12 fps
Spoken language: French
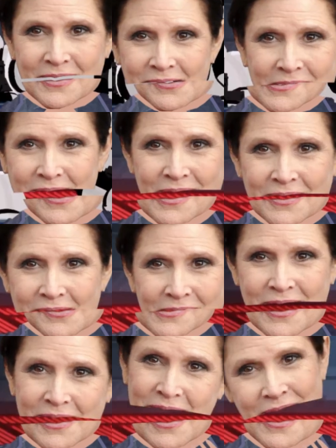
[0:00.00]
mais la
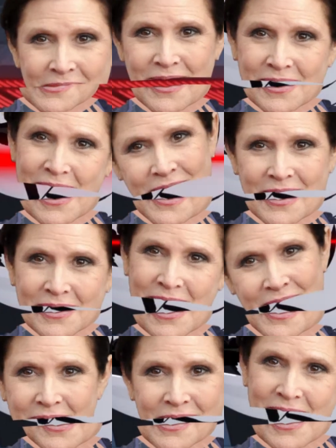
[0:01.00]
confiance absolue de mon
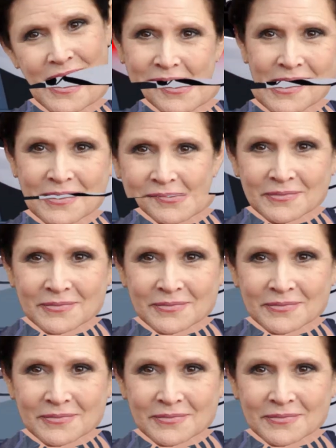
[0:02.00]
père qui importait.